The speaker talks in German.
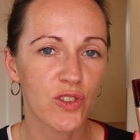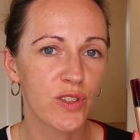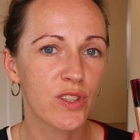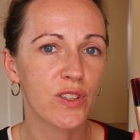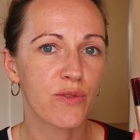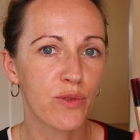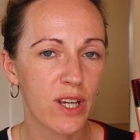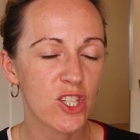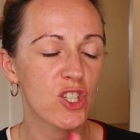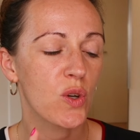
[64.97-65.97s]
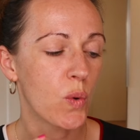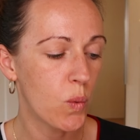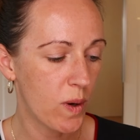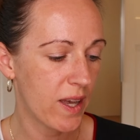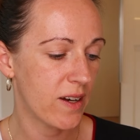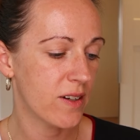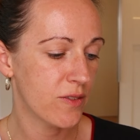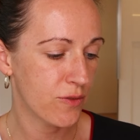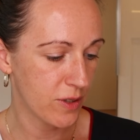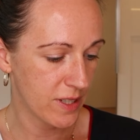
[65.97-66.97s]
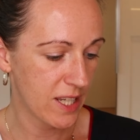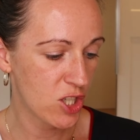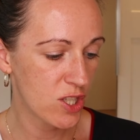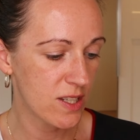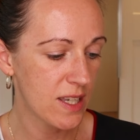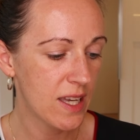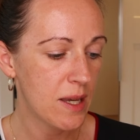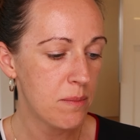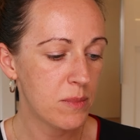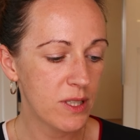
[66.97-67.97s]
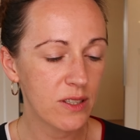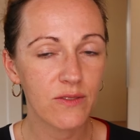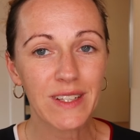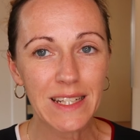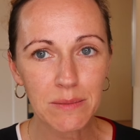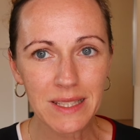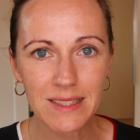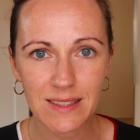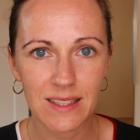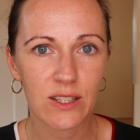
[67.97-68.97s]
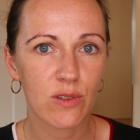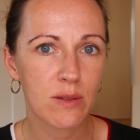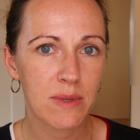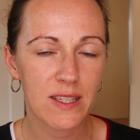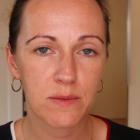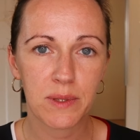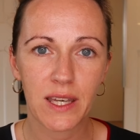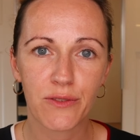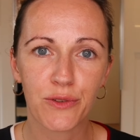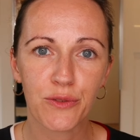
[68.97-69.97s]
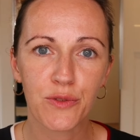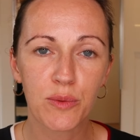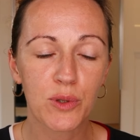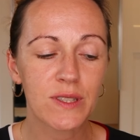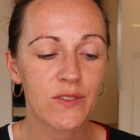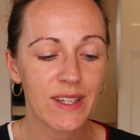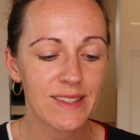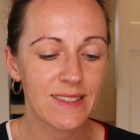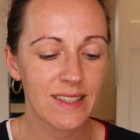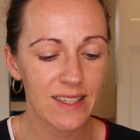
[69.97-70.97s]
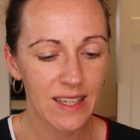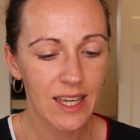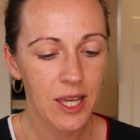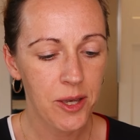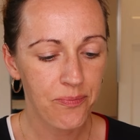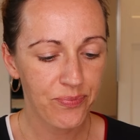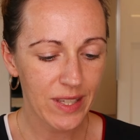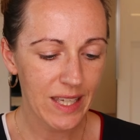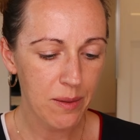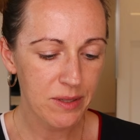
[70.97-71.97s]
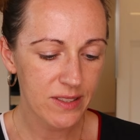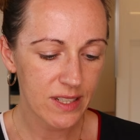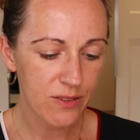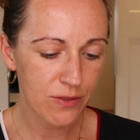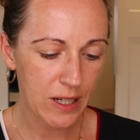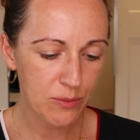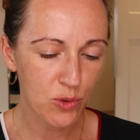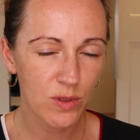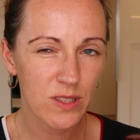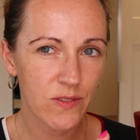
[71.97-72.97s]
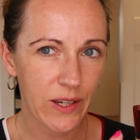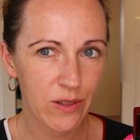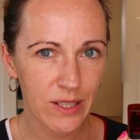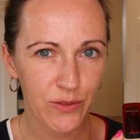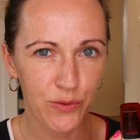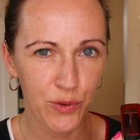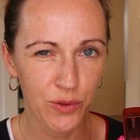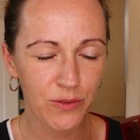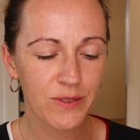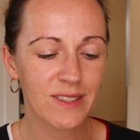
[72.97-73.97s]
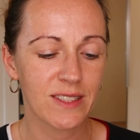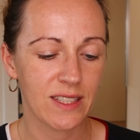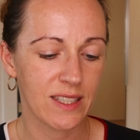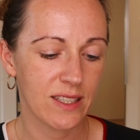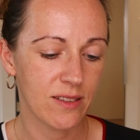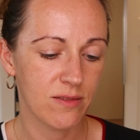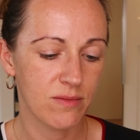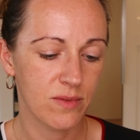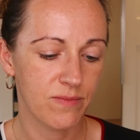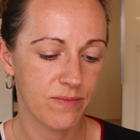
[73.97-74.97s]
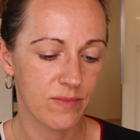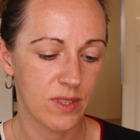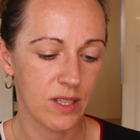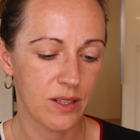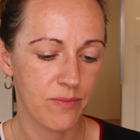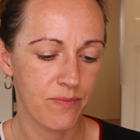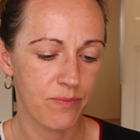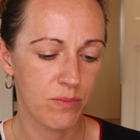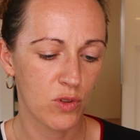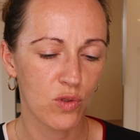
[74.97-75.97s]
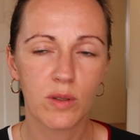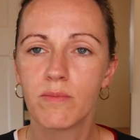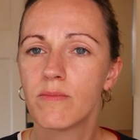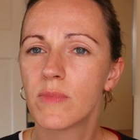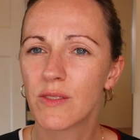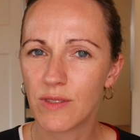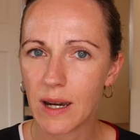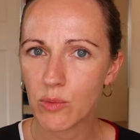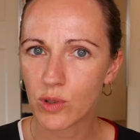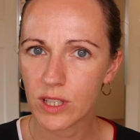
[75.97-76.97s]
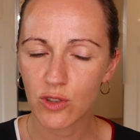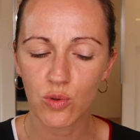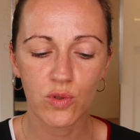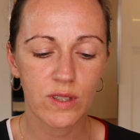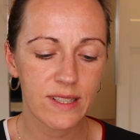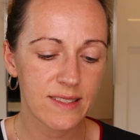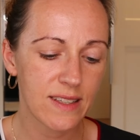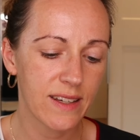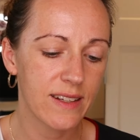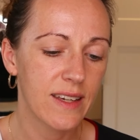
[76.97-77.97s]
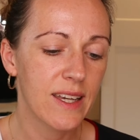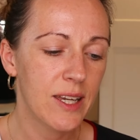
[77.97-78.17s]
Stunden Fresh Wear Foundation mit Vitamin C und einem SPF von 25. Ich habe jetzt hier den Farbton 250 ähm, mit so einem warmen Unterton soll das sein.